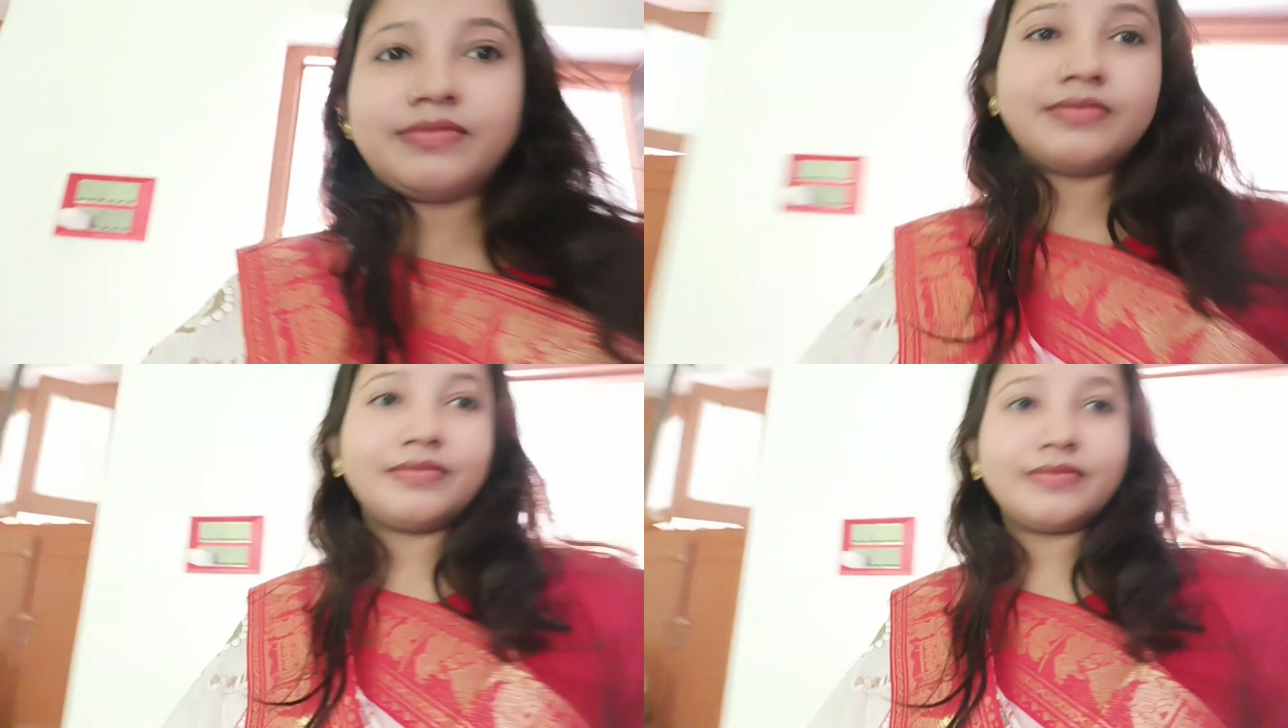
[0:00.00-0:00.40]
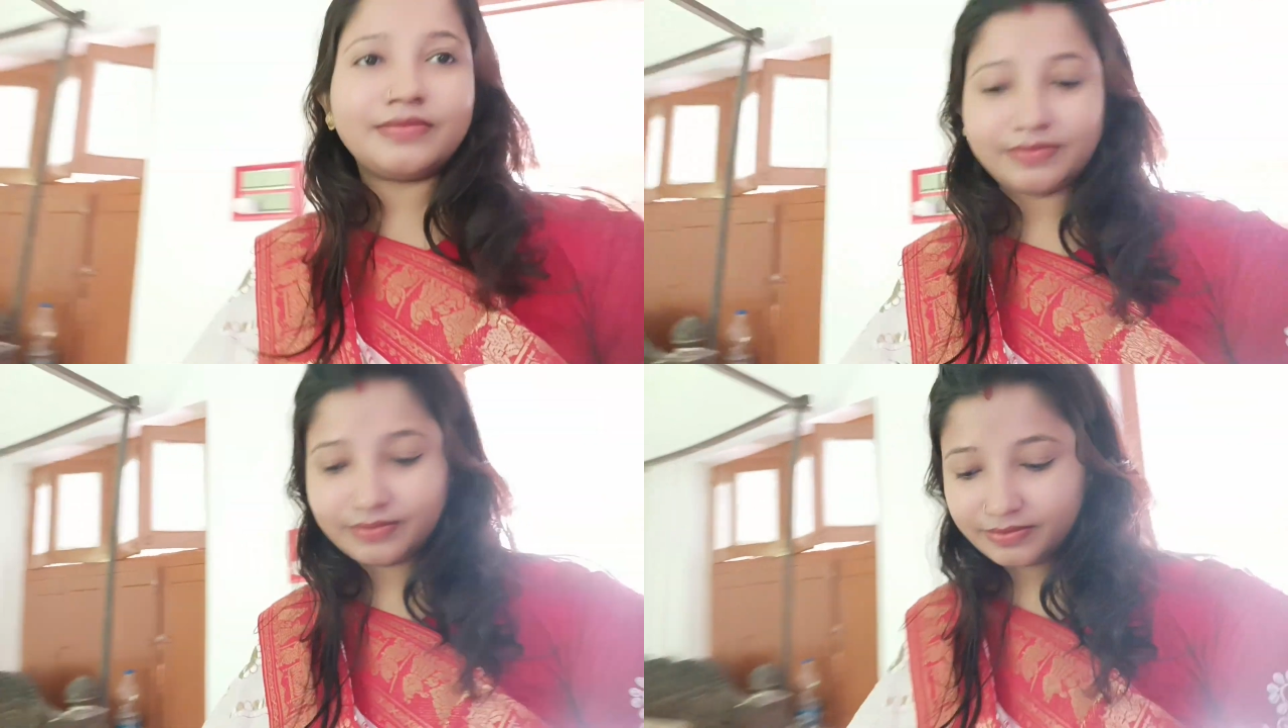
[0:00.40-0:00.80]
হ্যালো
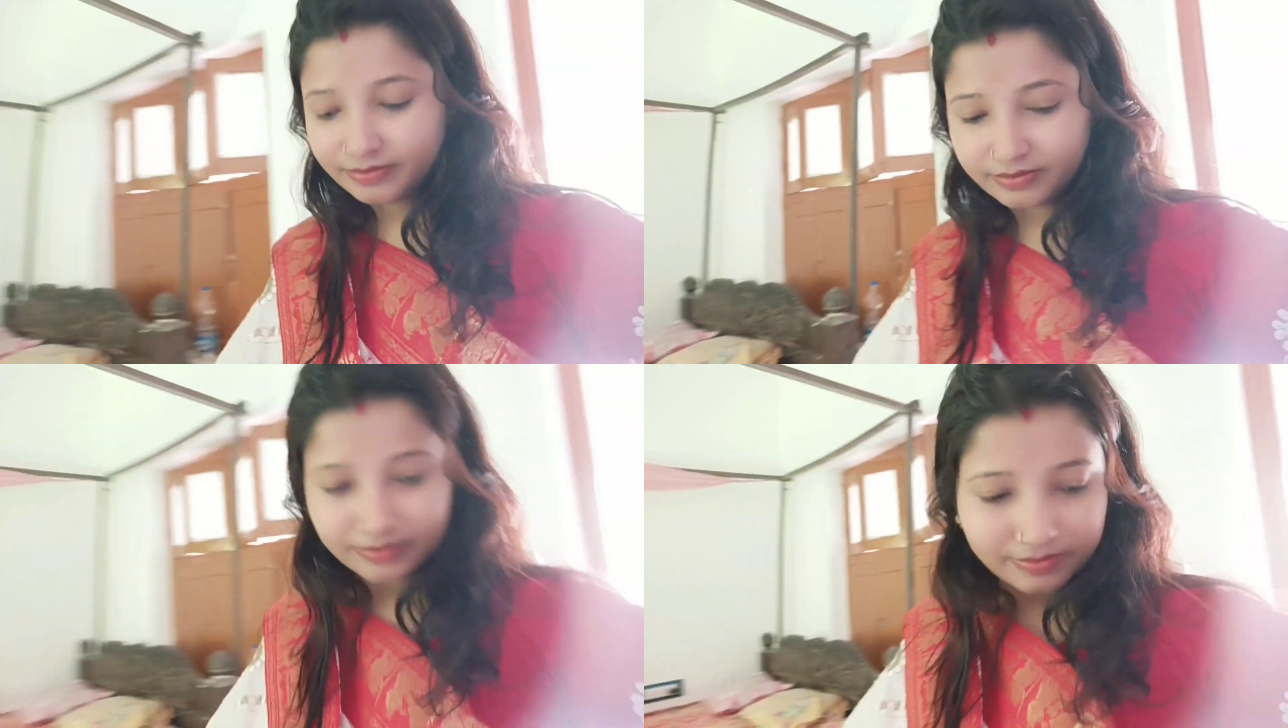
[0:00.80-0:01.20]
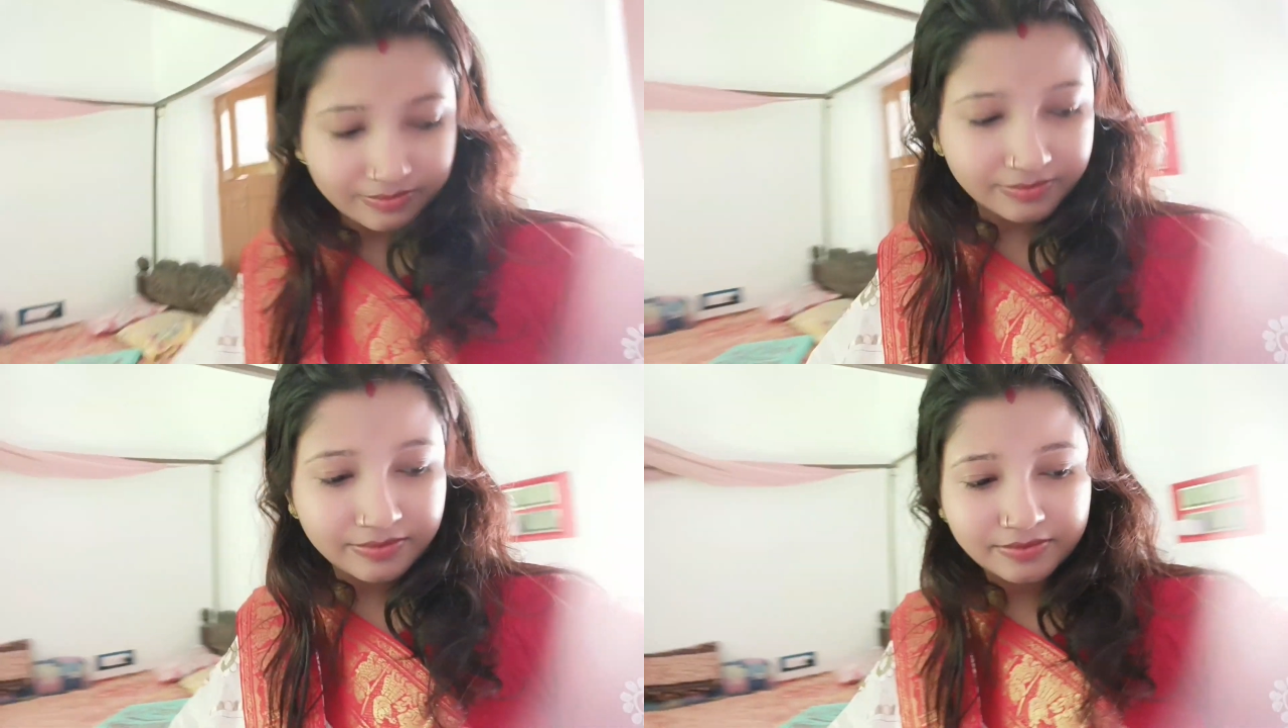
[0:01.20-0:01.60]
ফ্রেন্ডস ওয়েলকাম ব্যাক
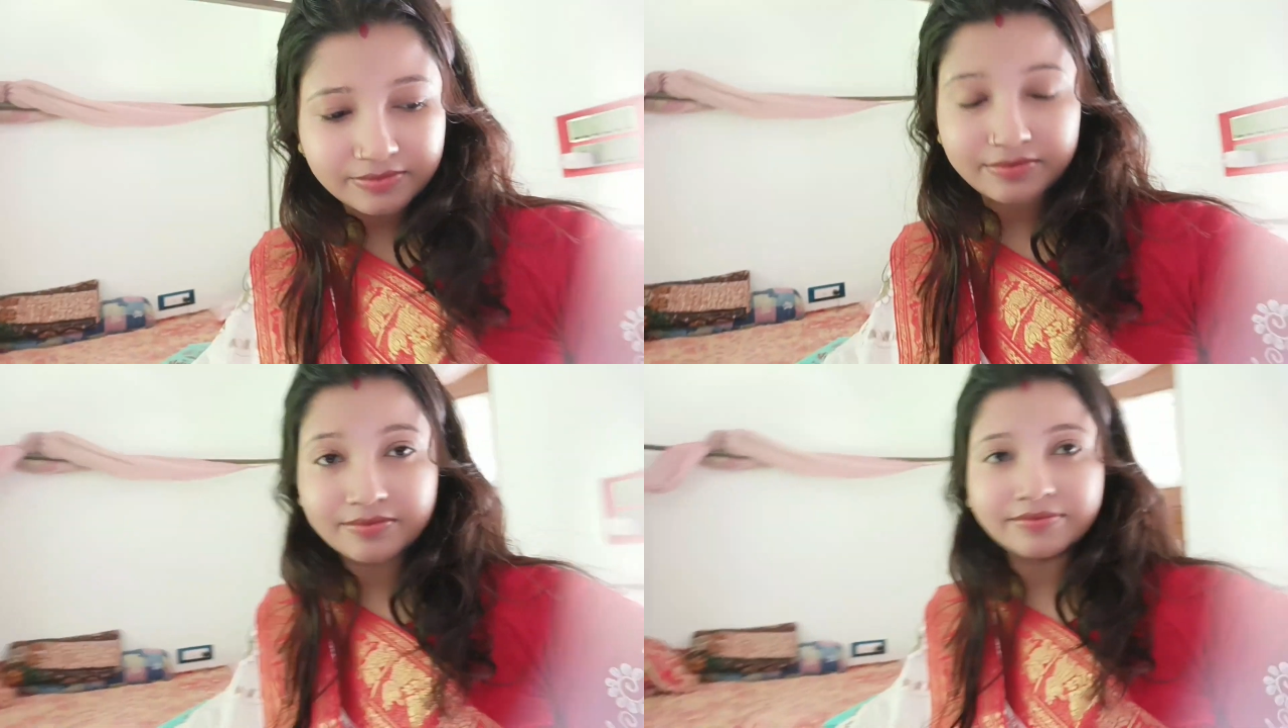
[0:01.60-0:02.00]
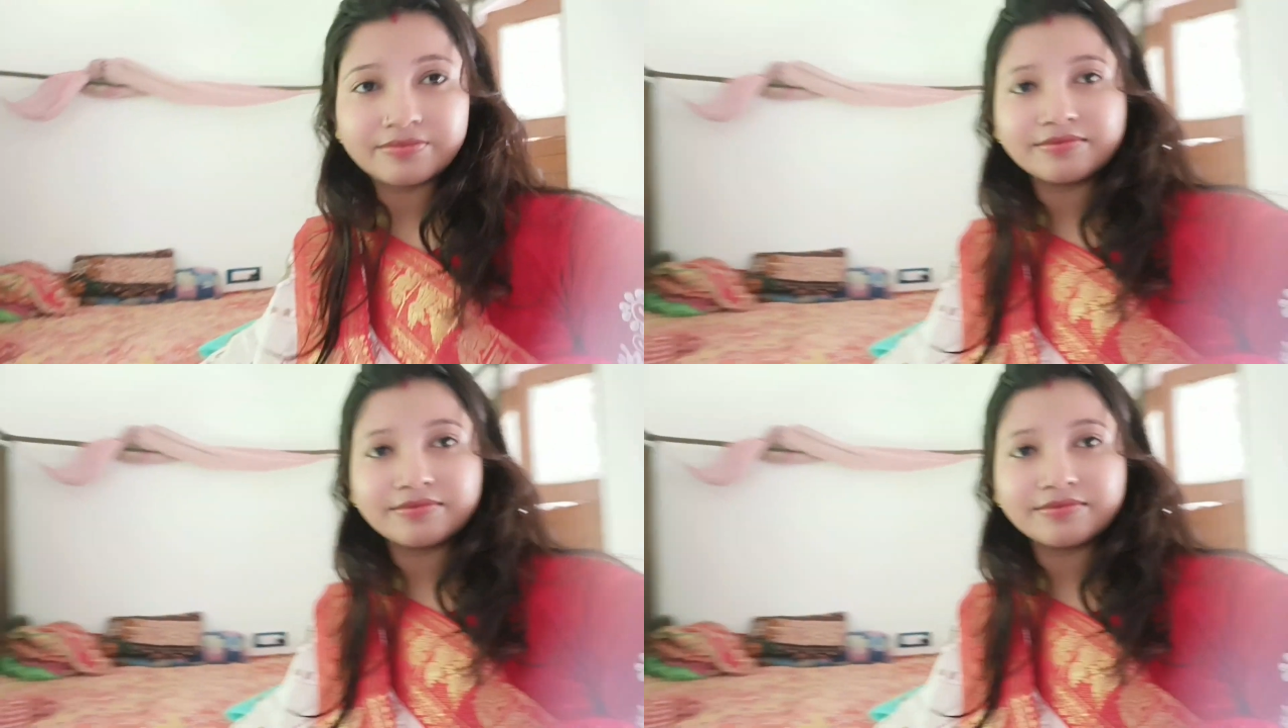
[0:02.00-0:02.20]
টু মাই চ্যানেল